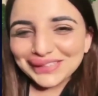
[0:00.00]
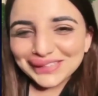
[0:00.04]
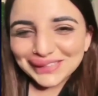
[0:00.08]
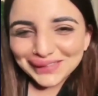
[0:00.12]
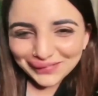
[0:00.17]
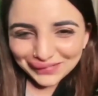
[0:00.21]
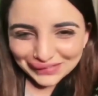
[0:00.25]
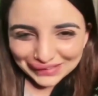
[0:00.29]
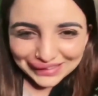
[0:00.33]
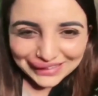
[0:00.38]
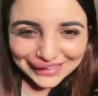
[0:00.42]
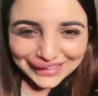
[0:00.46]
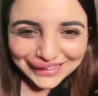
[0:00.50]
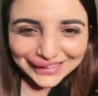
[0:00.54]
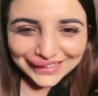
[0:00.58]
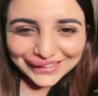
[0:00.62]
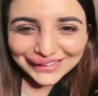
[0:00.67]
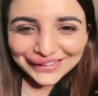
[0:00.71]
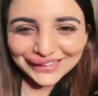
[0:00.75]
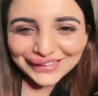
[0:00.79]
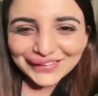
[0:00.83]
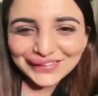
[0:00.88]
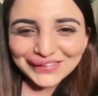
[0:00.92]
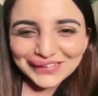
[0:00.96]
मुंजमद
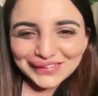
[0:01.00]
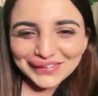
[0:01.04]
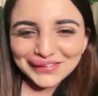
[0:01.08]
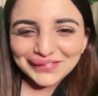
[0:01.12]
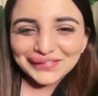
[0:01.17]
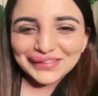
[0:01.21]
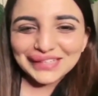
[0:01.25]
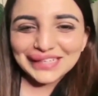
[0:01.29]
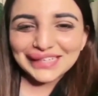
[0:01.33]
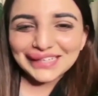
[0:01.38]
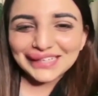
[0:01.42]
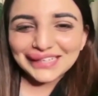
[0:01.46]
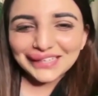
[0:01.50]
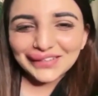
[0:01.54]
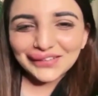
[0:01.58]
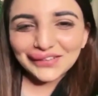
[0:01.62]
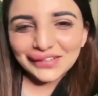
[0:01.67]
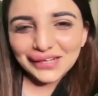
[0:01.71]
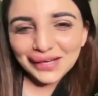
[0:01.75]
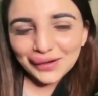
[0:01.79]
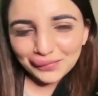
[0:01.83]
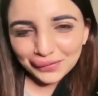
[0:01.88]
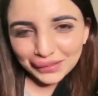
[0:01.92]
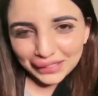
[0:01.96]
करने का हुक्म दे
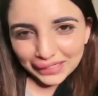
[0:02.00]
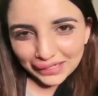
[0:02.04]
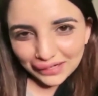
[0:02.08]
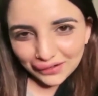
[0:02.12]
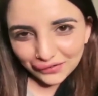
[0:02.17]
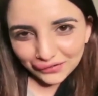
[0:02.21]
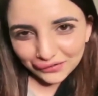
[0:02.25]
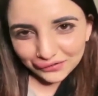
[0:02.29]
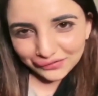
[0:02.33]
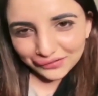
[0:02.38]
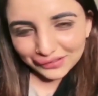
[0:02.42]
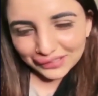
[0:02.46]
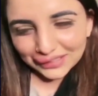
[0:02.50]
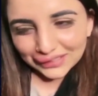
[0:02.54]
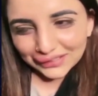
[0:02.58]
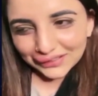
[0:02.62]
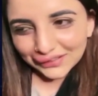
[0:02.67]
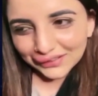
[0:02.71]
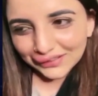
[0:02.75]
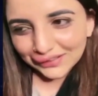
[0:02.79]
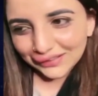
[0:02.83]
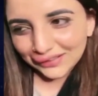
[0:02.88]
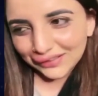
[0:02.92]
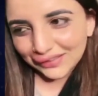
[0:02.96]
दिया और आपके अकाउंट
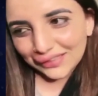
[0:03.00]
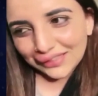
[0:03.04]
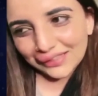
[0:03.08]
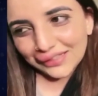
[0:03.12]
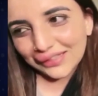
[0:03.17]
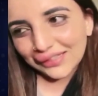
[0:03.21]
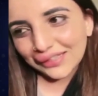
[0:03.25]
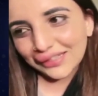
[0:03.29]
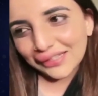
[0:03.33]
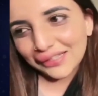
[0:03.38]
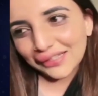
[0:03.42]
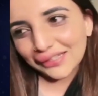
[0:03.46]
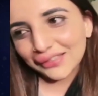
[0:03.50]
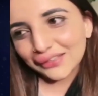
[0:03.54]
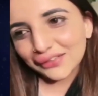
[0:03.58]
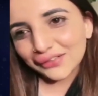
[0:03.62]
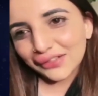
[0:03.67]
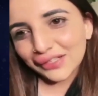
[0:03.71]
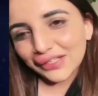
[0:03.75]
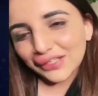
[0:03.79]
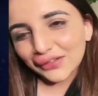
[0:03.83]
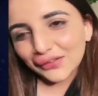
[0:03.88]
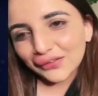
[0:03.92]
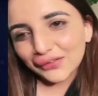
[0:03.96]
फ्रीज करने की
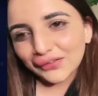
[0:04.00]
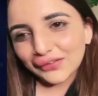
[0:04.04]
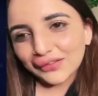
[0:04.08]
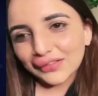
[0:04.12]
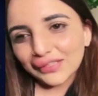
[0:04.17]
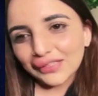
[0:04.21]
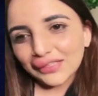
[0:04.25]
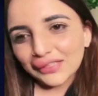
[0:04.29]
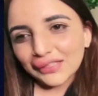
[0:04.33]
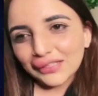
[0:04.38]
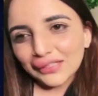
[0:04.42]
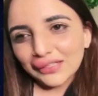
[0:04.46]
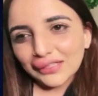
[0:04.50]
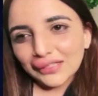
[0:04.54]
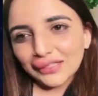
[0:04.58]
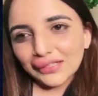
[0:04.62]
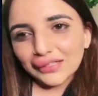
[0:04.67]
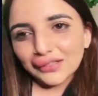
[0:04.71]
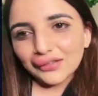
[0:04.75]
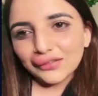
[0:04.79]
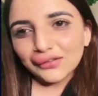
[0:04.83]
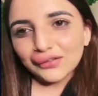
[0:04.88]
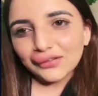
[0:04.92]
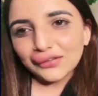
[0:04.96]
जो है तो
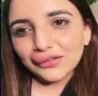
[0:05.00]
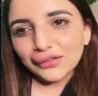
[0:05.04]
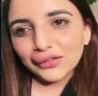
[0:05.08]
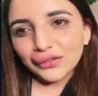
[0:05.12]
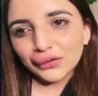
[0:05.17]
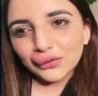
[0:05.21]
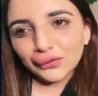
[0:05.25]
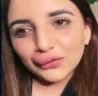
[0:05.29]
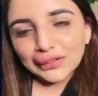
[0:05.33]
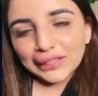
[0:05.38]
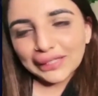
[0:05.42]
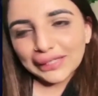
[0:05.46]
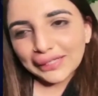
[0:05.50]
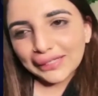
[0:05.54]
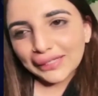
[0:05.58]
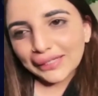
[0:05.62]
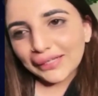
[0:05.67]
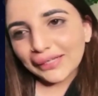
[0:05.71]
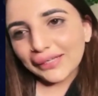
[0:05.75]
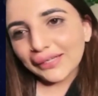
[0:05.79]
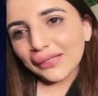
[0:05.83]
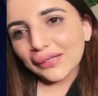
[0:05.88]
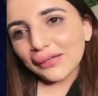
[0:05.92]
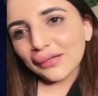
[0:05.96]
खतूत
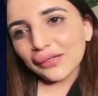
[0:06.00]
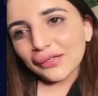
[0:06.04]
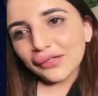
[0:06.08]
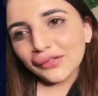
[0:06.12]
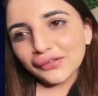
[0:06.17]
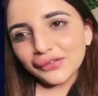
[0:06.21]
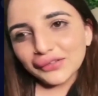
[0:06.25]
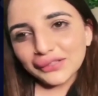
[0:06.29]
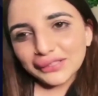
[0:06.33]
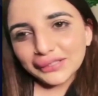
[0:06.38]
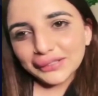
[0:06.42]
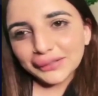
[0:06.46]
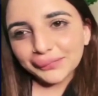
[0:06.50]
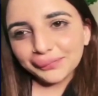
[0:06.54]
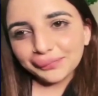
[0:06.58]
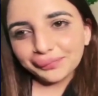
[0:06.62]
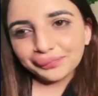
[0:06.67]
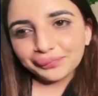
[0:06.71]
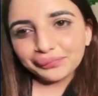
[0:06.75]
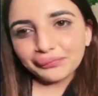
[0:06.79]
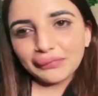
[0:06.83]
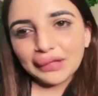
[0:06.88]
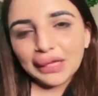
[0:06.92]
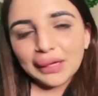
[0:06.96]
लिख लिए हैं कुछ
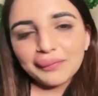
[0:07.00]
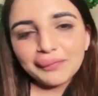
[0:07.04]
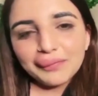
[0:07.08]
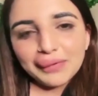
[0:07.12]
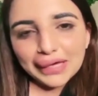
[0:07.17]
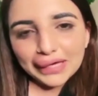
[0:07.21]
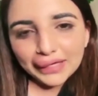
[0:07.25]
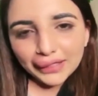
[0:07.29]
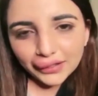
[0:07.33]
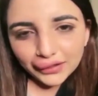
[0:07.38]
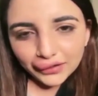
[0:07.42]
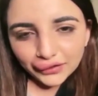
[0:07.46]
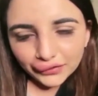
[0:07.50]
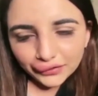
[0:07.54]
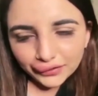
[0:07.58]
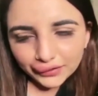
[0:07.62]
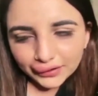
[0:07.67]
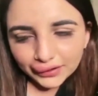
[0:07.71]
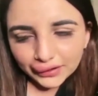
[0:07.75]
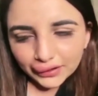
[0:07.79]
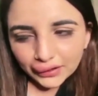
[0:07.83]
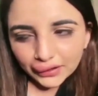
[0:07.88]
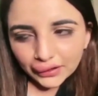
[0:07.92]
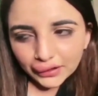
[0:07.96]
बैंक
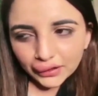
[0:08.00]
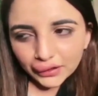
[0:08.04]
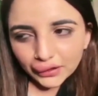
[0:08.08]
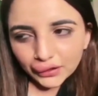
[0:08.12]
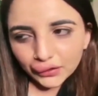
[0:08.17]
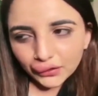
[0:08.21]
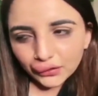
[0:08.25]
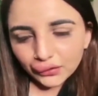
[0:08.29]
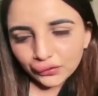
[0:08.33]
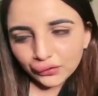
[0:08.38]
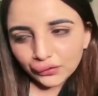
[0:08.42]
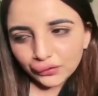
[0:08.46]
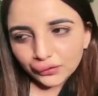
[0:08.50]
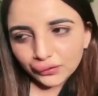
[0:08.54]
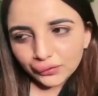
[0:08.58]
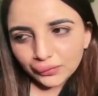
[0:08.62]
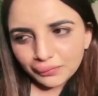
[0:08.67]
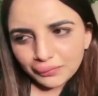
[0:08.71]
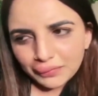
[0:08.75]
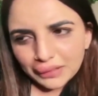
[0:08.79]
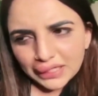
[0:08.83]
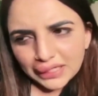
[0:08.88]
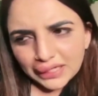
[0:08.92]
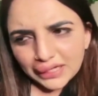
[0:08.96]
को तो
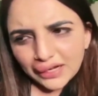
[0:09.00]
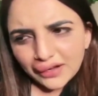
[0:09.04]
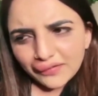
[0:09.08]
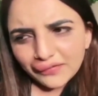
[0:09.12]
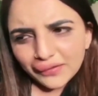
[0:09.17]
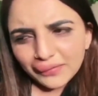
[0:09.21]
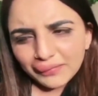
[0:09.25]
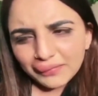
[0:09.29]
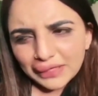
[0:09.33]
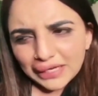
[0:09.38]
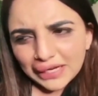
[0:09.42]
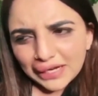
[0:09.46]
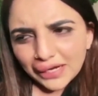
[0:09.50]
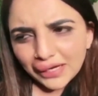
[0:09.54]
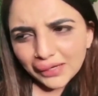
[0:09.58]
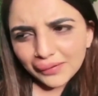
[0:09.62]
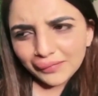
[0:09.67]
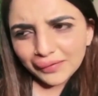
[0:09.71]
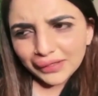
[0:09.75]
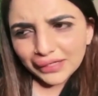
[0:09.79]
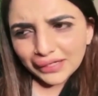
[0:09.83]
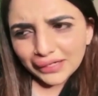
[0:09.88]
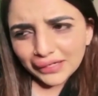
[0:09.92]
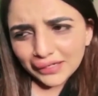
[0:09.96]
मैं काफ़ी
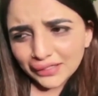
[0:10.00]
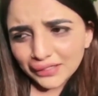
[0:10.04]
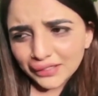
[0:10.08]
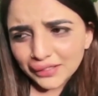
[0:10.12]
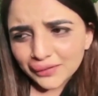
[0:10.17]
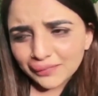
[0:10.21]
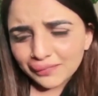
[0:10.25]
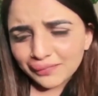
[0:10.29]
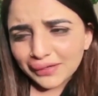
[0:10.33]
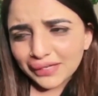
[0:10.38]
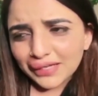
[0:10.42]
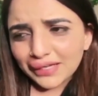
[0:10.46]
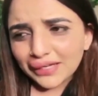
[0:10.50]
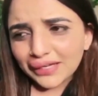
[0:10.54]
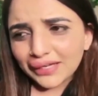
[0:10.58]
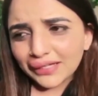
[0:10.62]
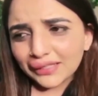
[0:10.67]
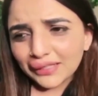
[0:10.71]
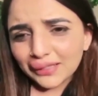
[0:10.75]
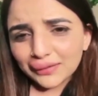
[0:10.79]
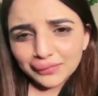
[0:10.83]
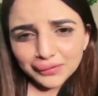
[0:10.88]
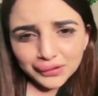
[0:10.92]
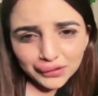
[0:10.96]
मलाल में रंज में
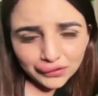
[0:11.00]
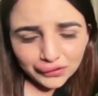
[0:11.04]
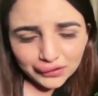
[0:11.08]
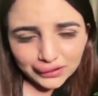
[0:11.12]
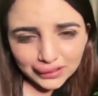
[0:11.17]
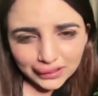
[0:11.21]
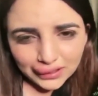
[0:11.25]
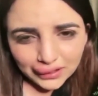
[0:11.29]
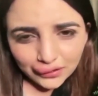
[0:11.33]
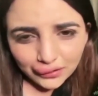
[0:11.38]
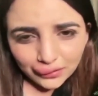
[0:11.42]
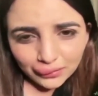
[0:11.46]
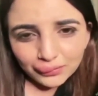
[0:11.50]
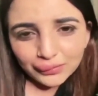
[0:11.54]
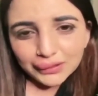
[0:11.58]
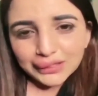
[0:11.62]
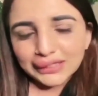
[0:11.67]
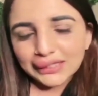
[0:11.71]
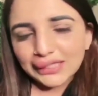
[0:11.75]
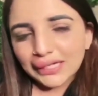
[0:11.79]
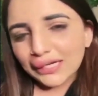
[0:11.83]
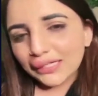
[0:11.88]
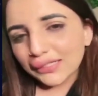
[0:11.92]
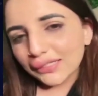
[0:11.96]
एकदम से उठ गई और
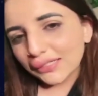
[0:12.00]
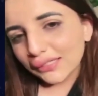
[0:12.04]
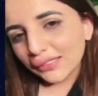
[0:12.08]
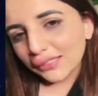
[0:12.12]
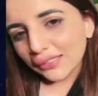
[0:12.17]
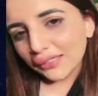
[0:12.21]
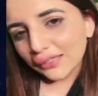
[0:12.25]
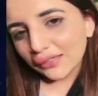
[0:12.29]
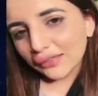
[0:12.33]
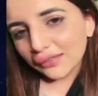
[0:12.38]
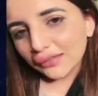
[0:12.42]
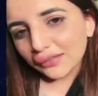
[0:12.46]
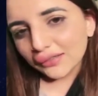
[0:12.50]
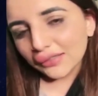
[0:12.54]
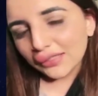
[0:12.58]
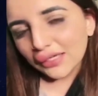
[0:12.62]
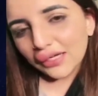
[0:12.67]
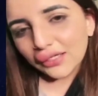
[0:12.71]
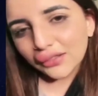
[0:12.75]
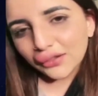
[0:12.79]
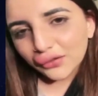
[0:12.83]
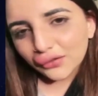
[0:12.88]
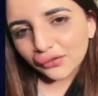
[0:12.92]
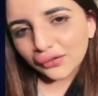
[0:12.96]
मुझे याद ही नहीं रहा
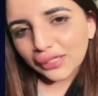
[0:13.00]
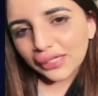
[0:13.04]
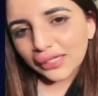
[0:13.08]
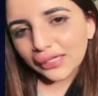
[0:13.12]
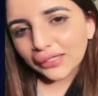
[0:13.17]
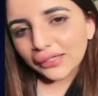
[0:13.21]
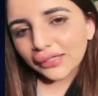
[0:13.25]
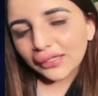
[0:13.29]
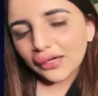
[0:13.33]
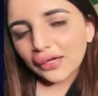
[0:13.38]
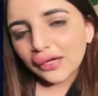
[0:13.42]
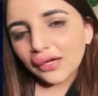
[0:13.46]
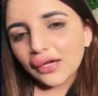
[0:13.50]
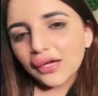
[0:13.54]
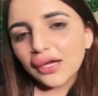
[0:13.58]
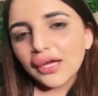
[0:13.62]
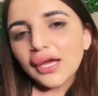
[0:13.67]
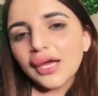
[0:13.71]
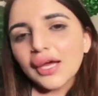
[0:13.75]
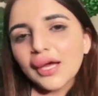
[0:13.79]
याद तो खैर था